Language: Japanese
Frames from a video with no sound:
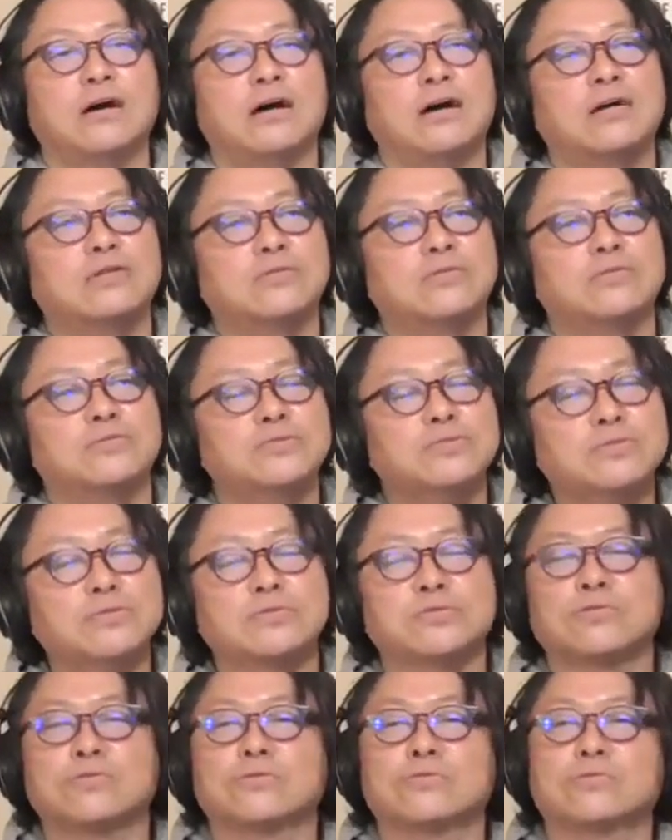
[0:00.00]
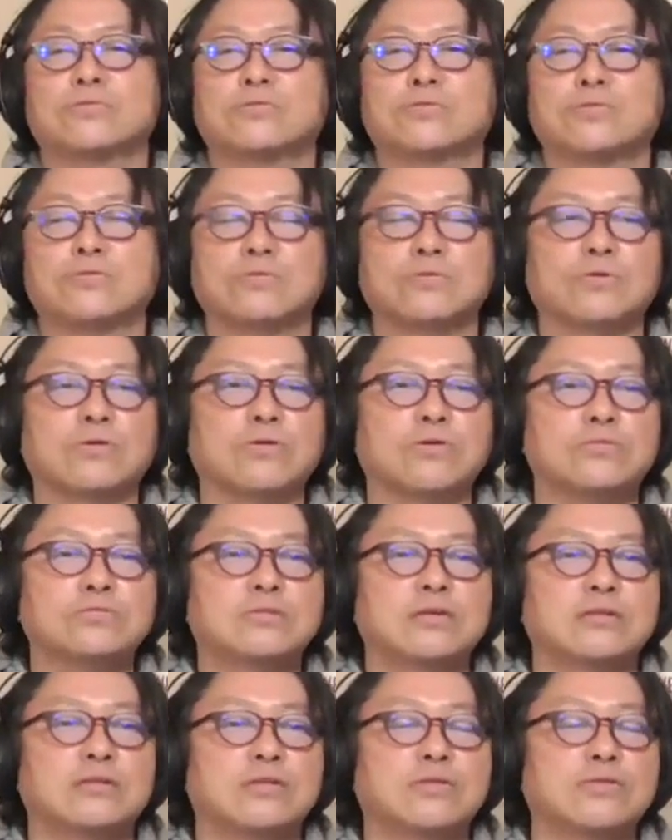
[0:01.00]
あのふとそのこの曲を
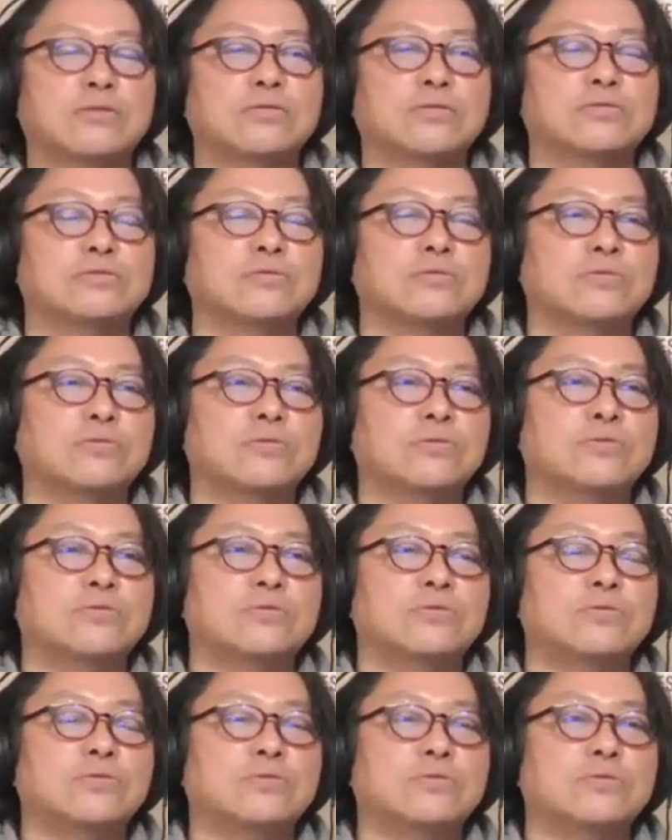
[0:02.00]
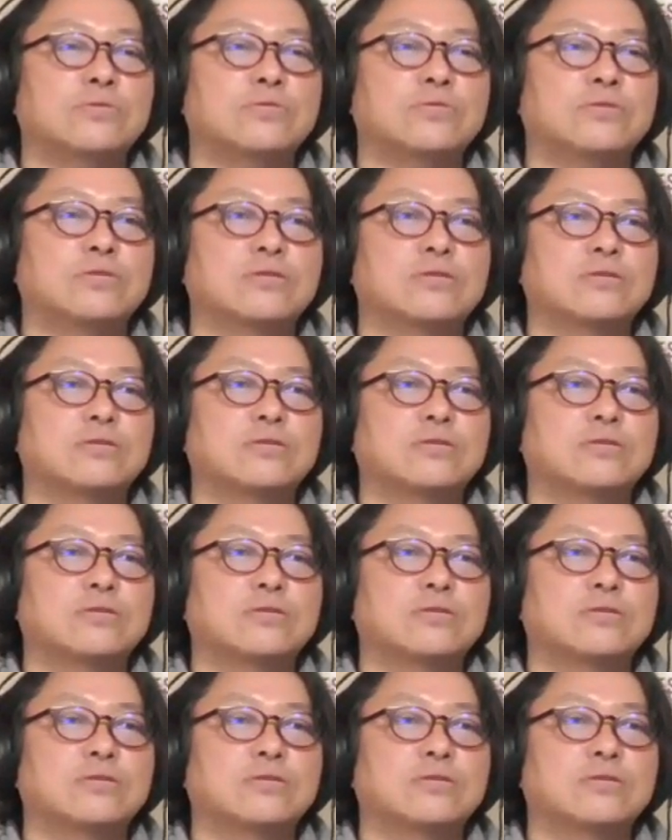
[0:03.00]
歌った時のその